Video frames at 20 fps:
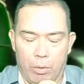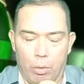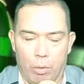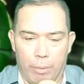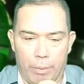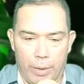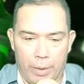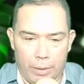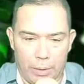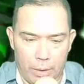
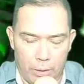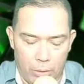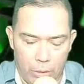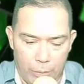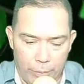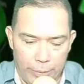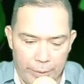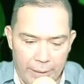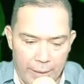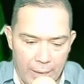tormenta
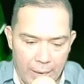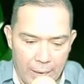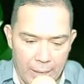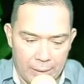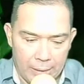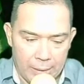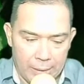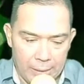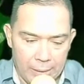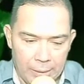
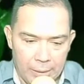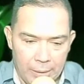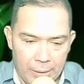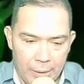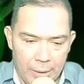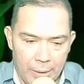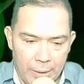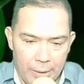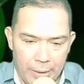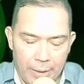tropical
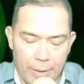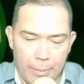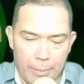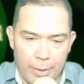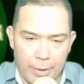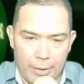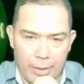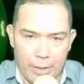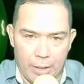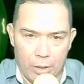
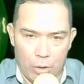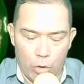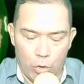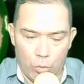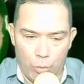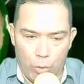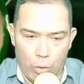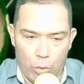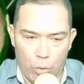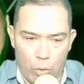realmente que
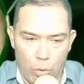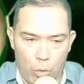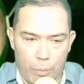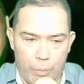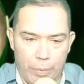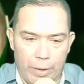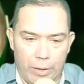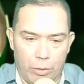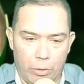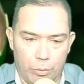nos
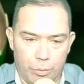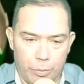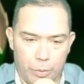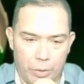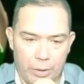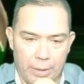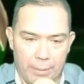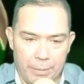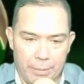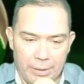preocupa y nos
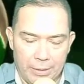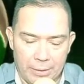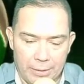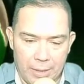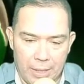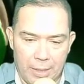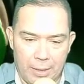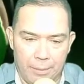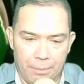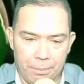pone a
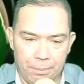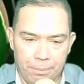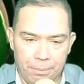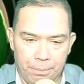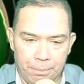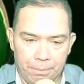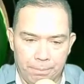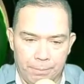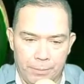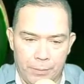pensar
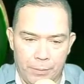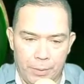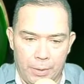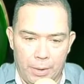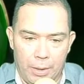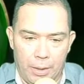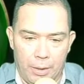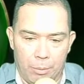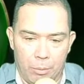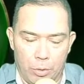
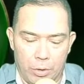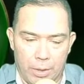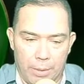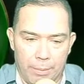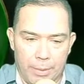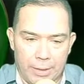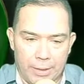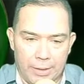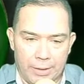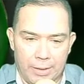y muchas
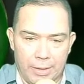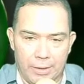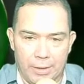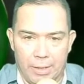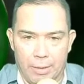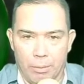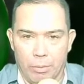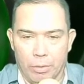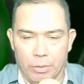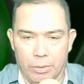veces
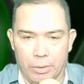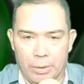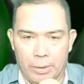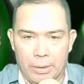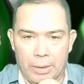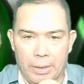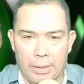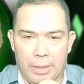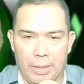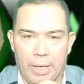decimos,
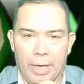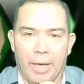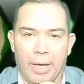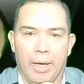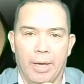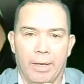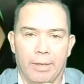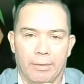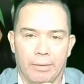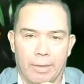
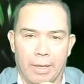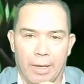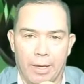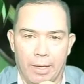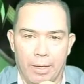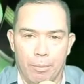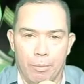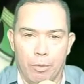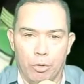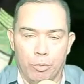¿qué
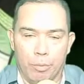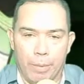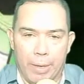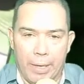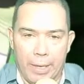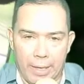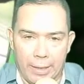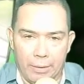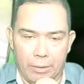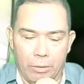estaremos
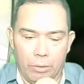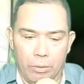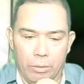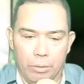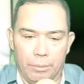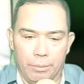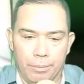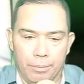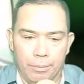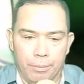pagando?
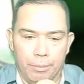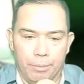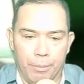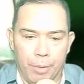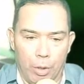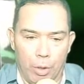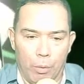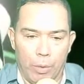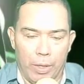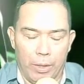
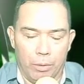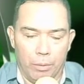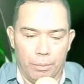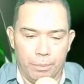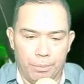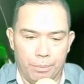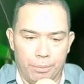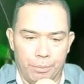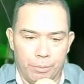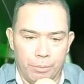Pero bueno,
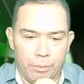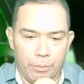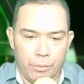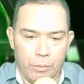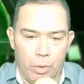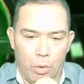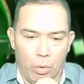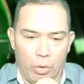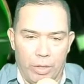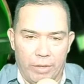
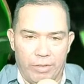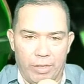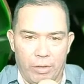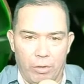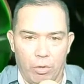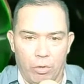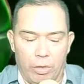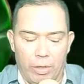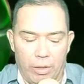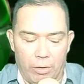los
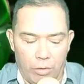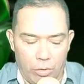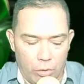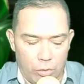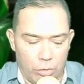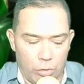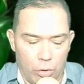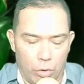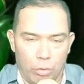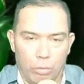designios de
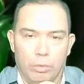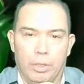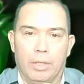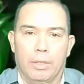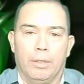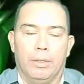Dios son,